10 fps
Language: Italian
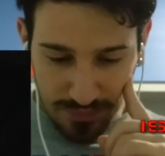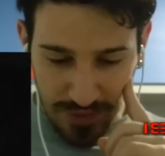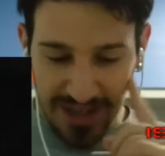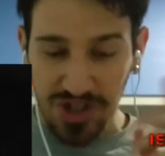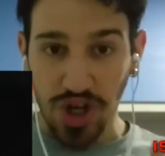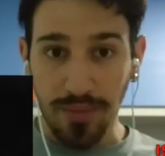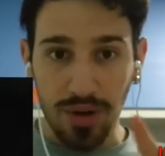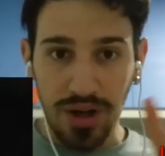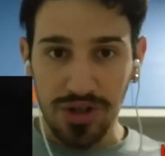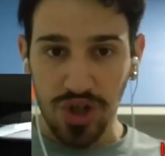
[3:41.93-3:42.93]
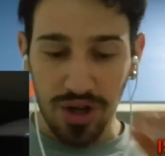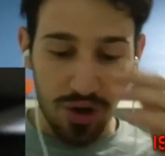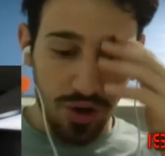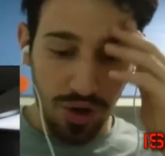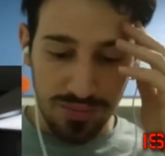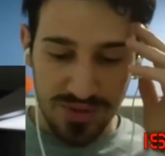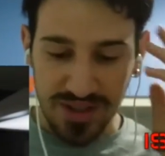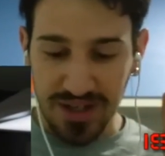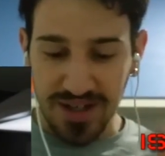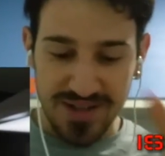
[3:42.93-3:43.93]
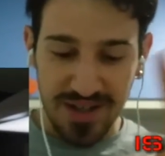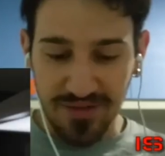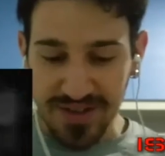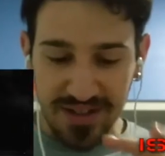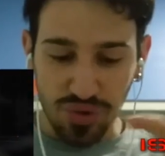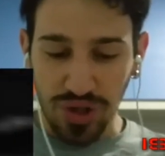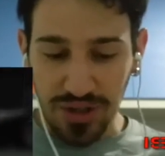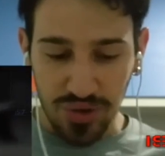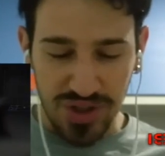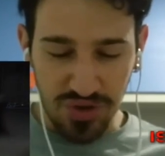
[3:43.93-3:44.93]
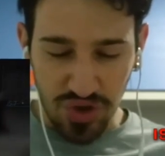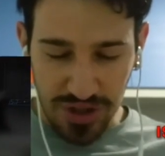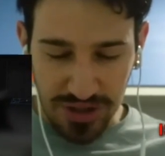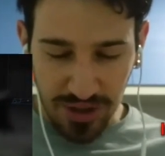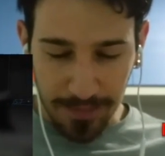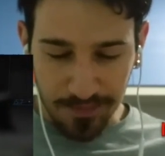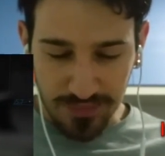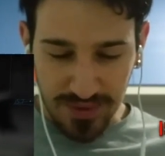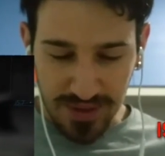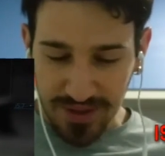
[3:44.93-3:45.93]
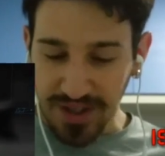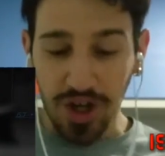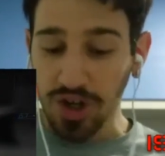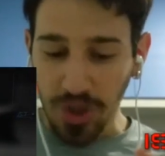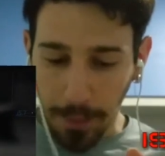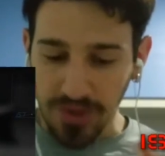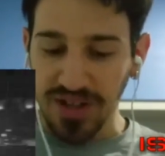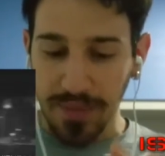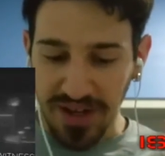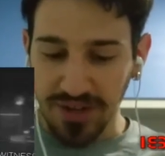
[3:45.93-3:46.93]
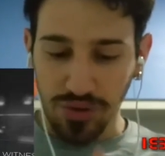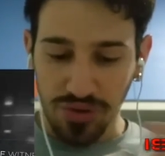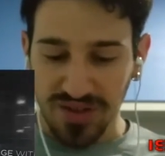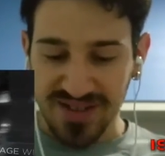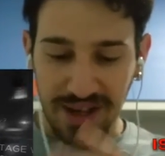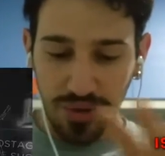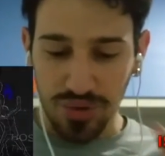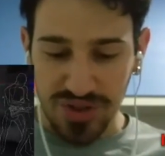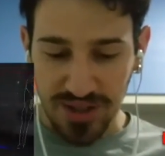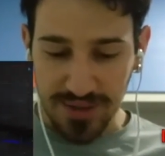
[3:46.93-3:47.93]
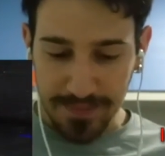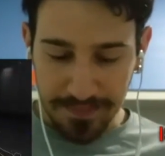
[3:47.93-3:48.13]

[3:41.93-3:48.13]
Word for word: alla Sherlock Holmes, ragazzi, a vedere tutte le cose in giro. ricorda un po' Terminator tutta sta cosa.